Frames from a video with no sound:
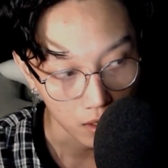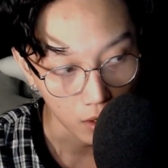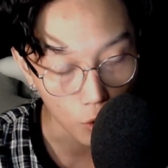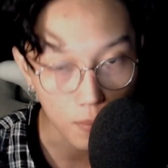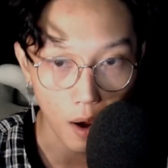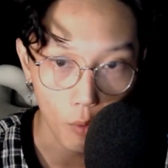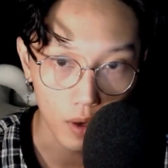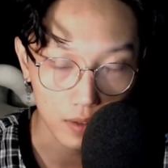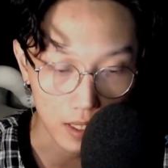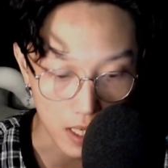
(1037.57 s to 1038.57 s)
Lúc đầu á,
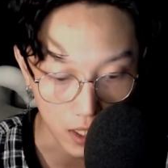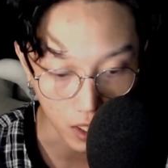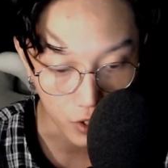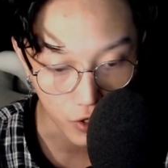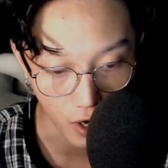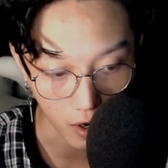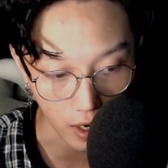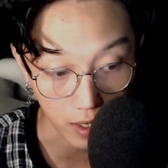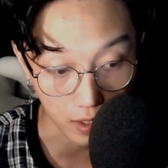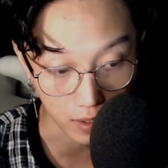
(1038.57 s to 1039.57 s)
thì chỉ tính cho là
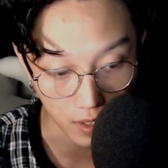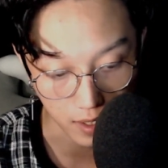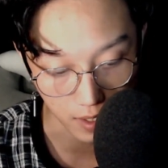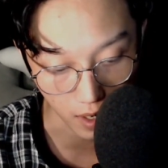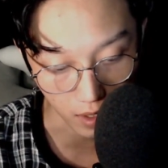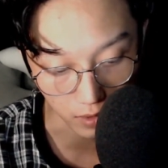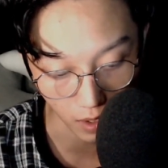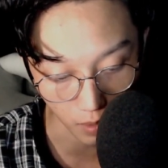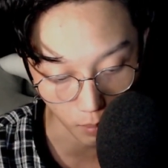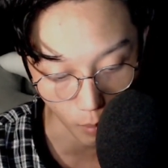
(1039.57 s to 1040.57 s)
nữ là sẽ ở
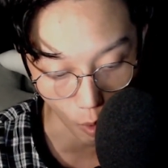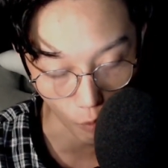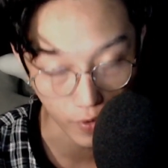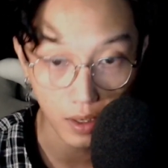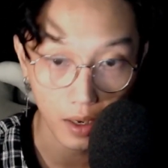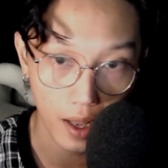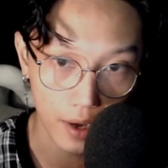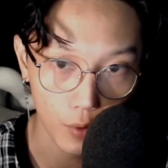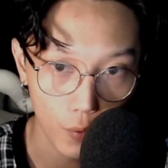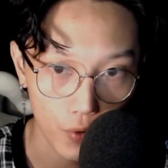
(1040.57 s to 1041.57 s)
tầng 1 với tầng
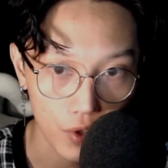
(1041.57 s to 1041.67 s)
2 thôi.